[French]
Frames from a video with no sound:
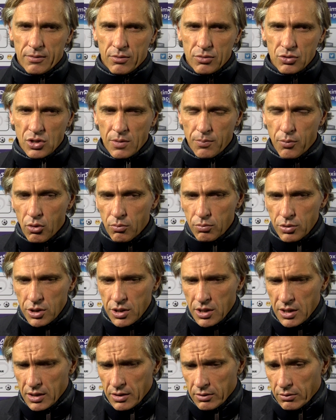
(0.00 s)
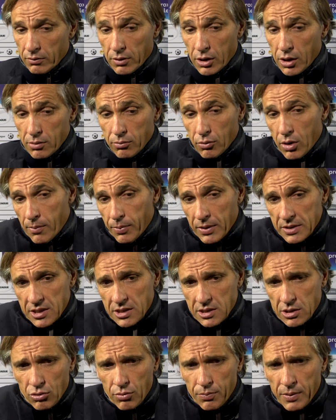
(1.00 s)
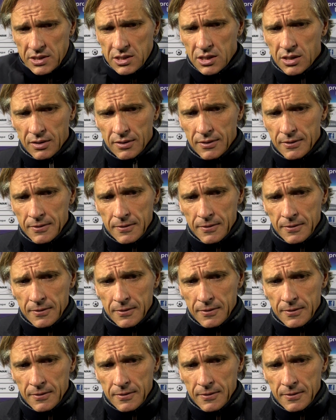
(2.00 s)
pas oublié. Voilà. Bon, après ça s'est du passé.